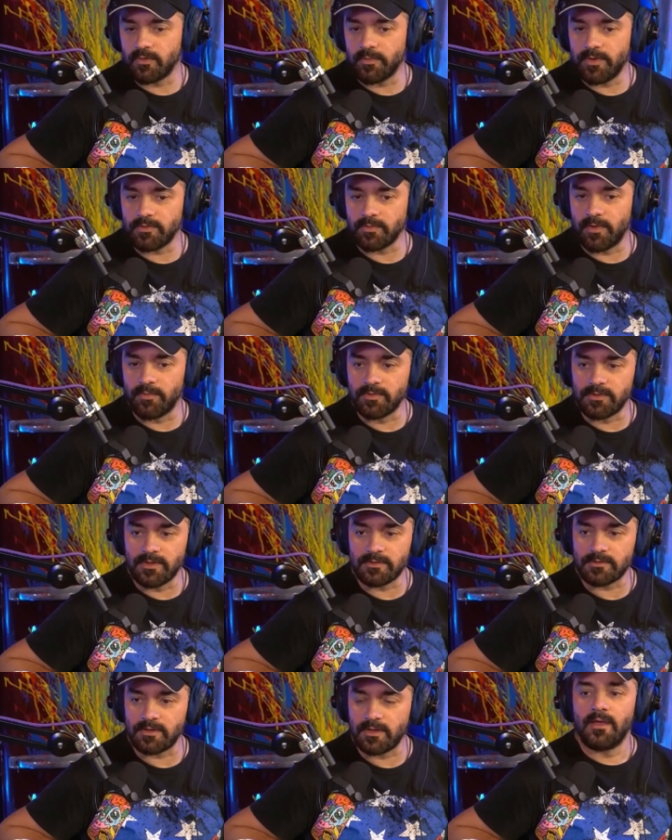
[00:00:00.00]
normalmente uma
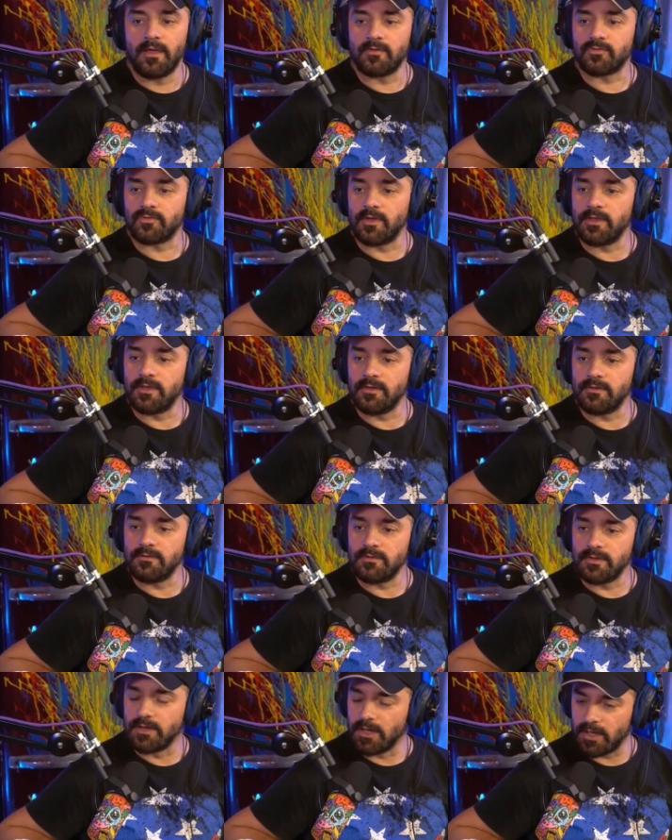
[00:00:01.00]
mudança é só
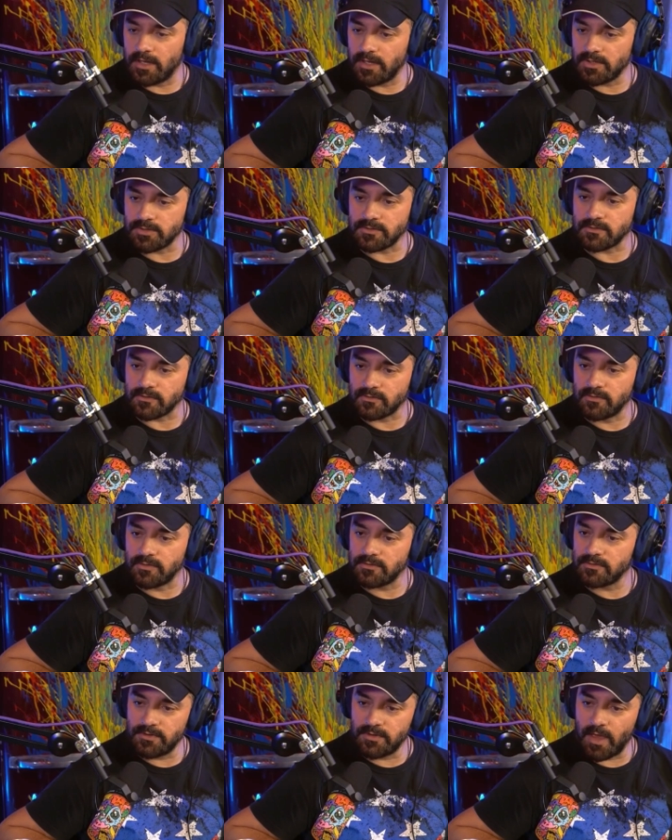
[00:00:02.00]
em igreja, essas
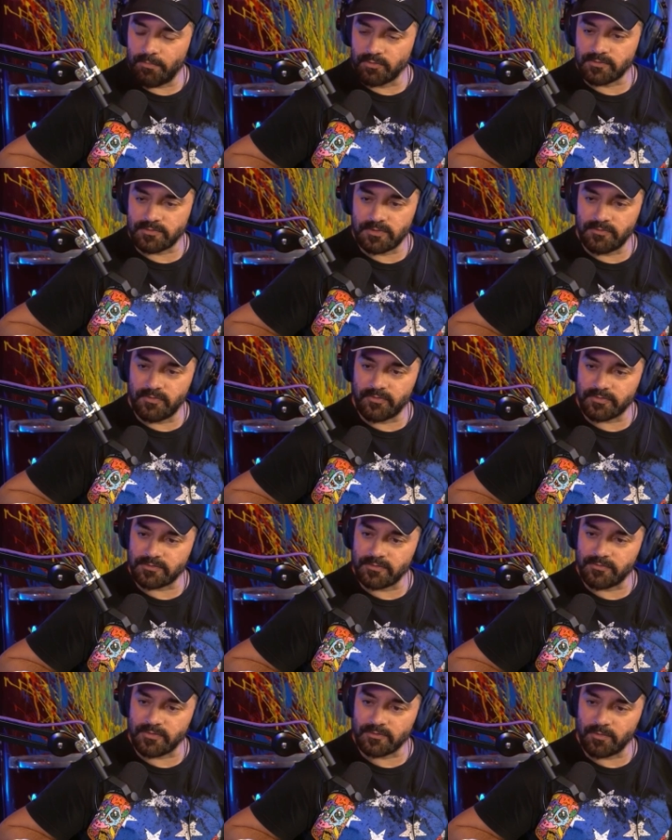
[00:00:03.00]
coisas, e é possível
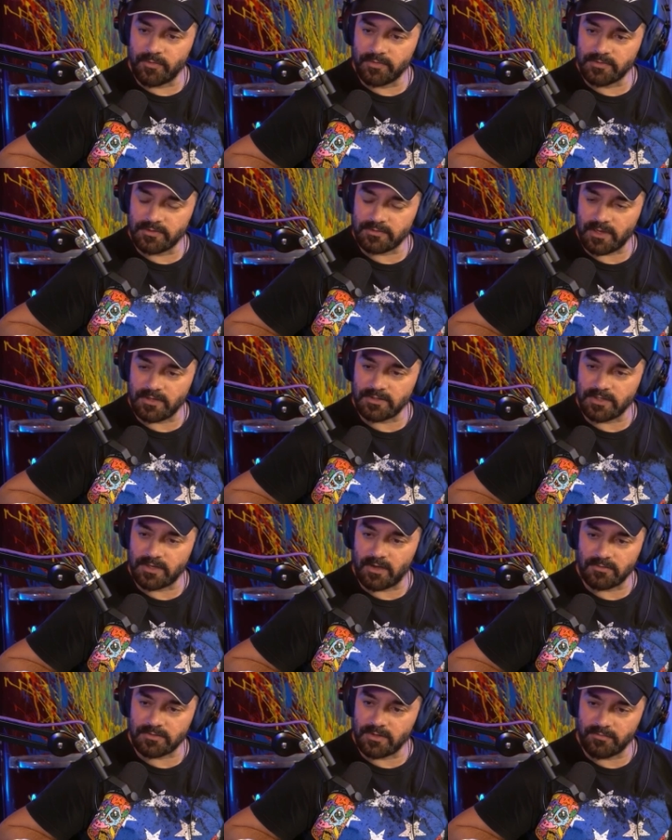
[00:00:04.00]
você fazer uma mudança
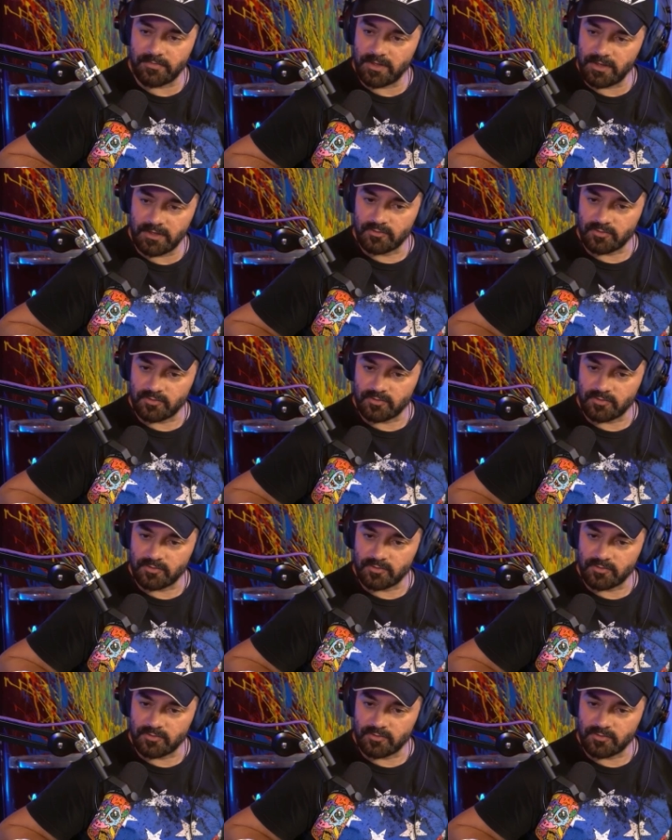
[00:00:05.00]
radical também,